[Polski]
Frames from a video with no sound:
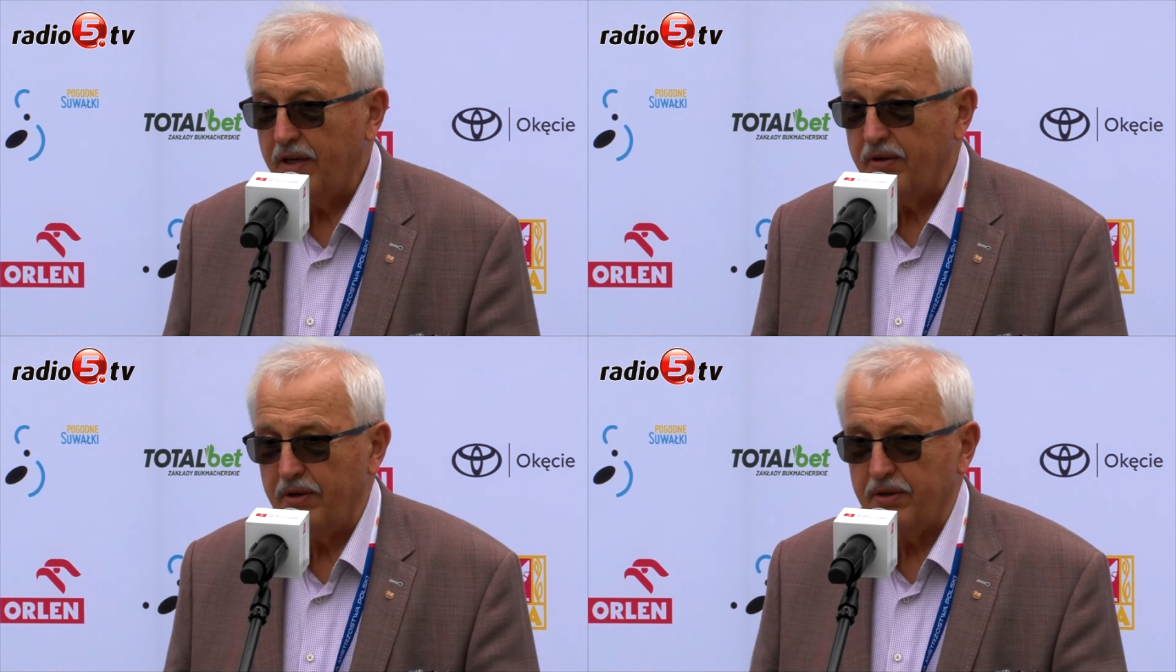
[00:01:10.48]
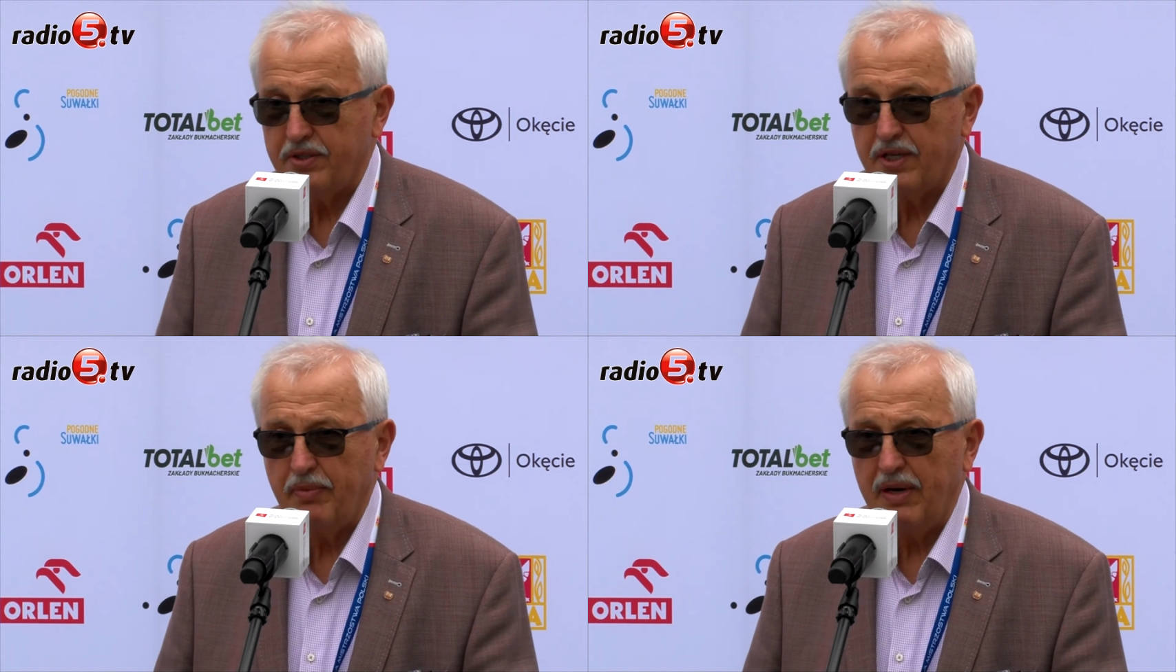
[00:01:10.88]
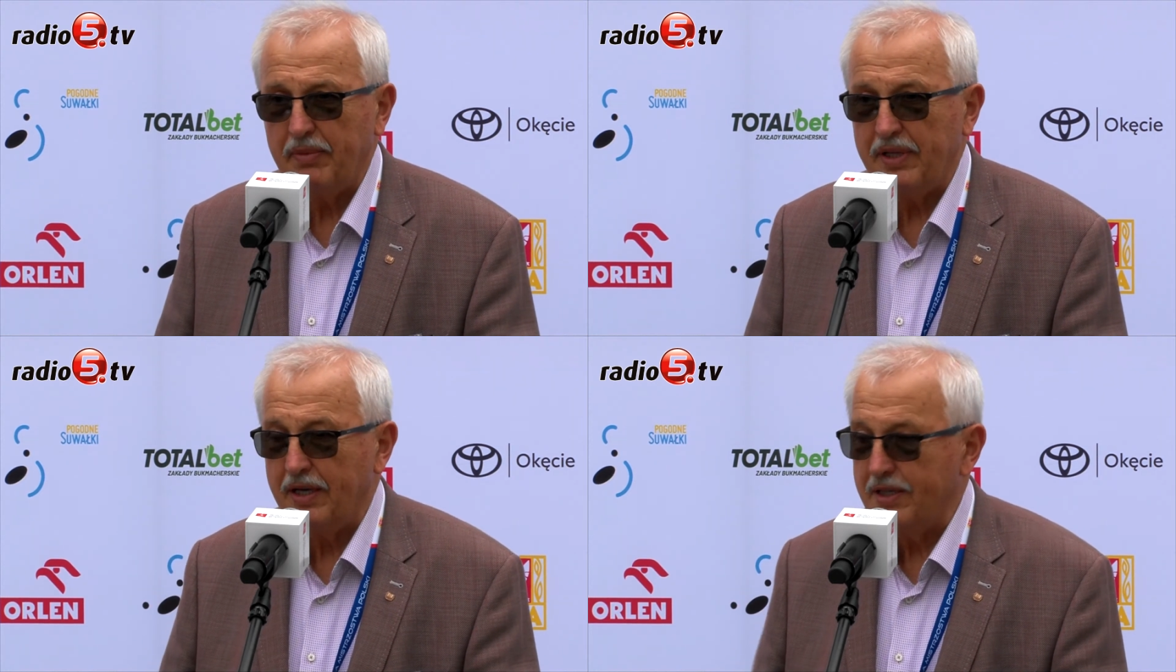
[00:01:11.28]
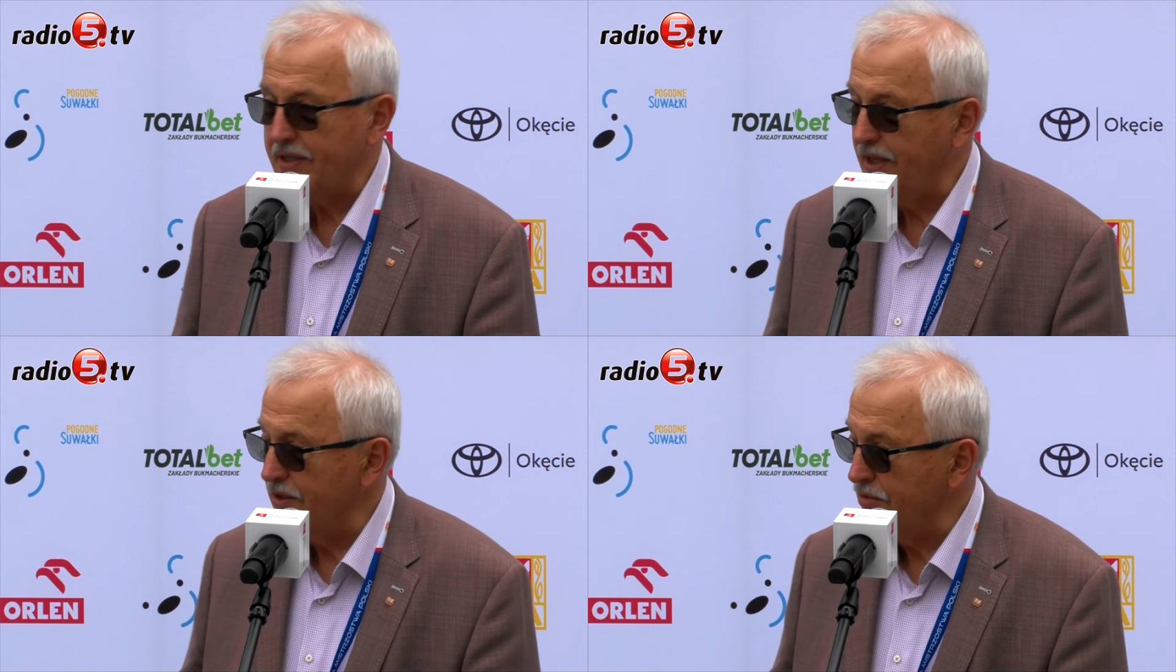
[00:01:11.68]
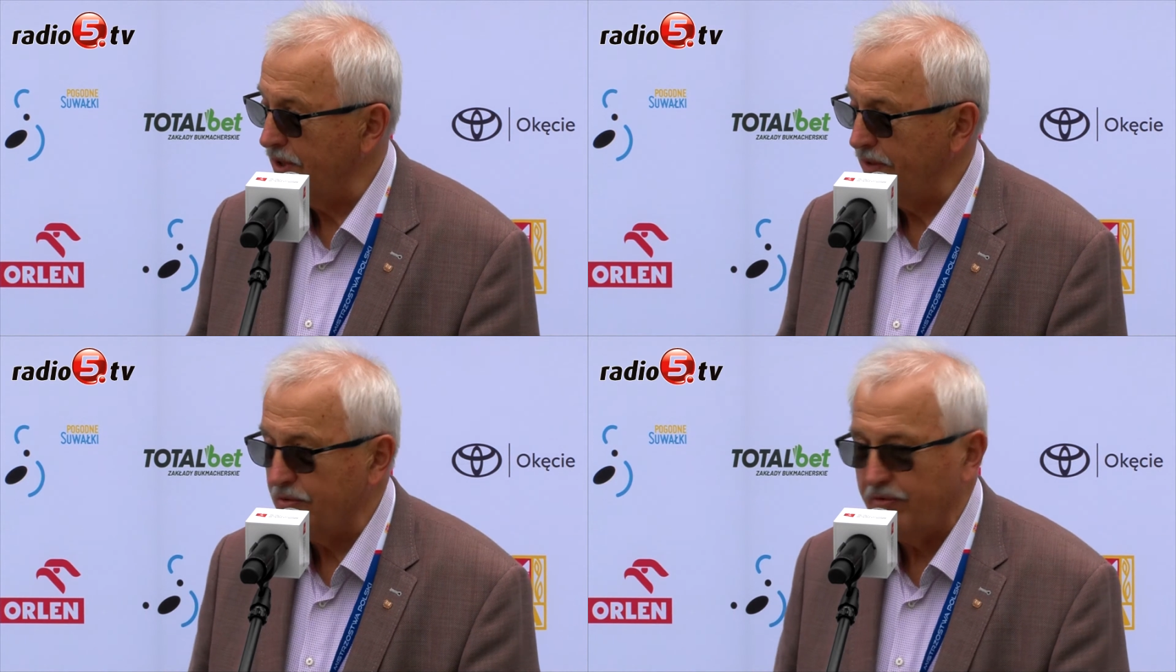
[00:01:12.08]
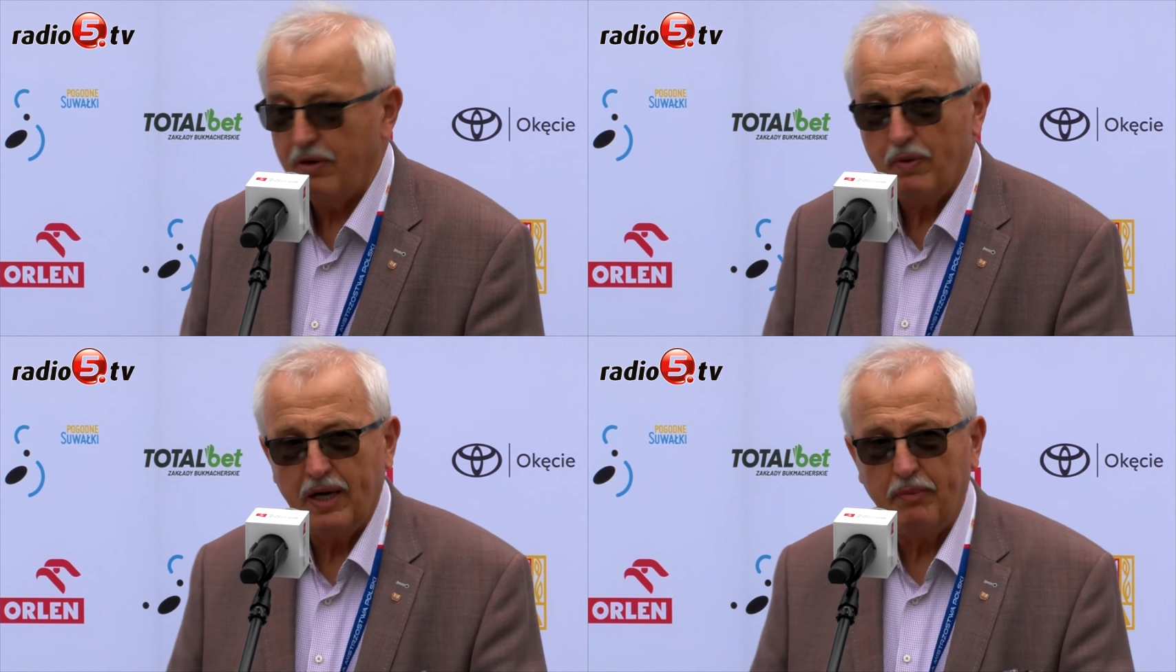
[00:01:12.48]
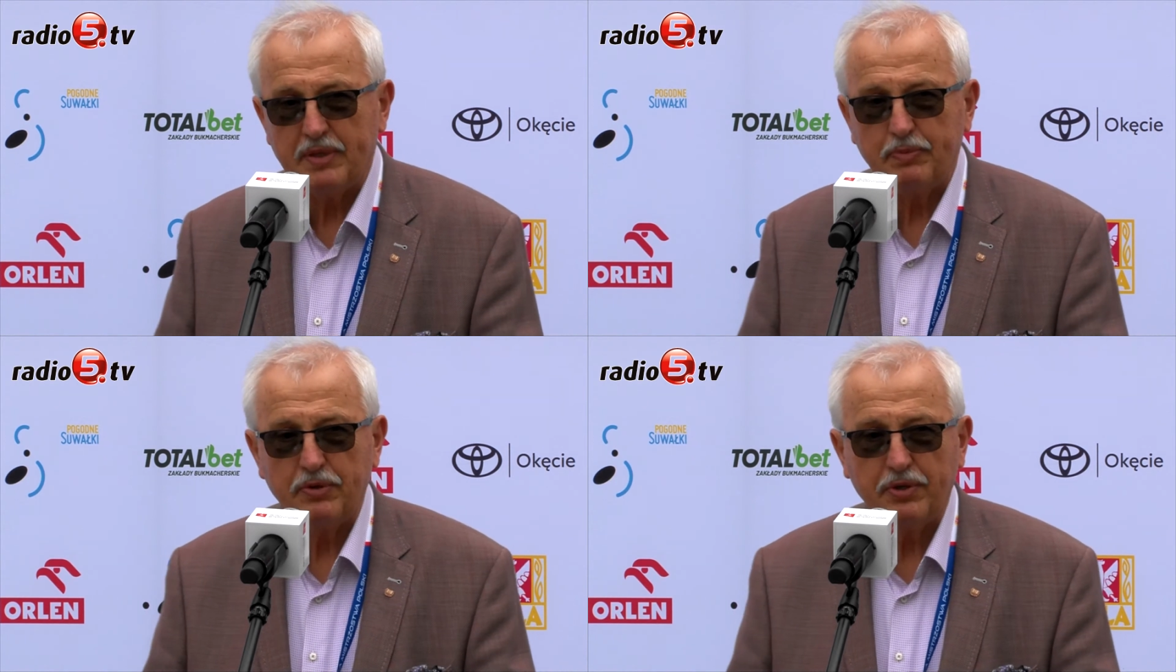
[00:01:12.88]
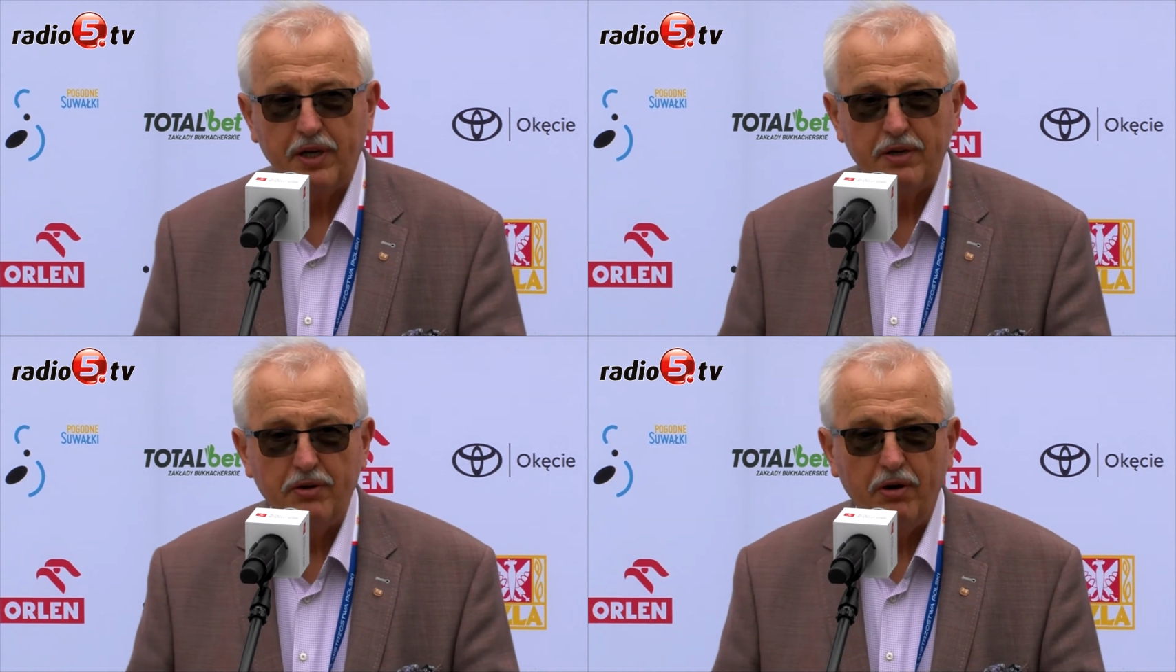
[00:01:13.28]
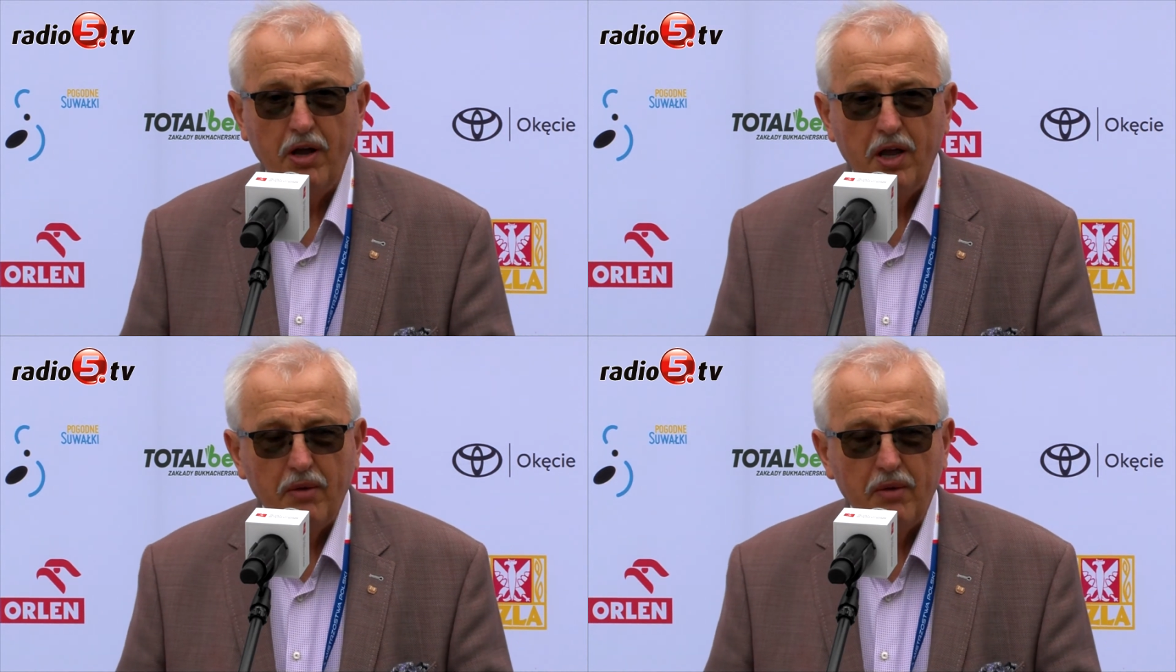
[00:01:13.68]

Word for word: y, srebrna medalistka jest tutaj w Suwałkach bezpośrednio.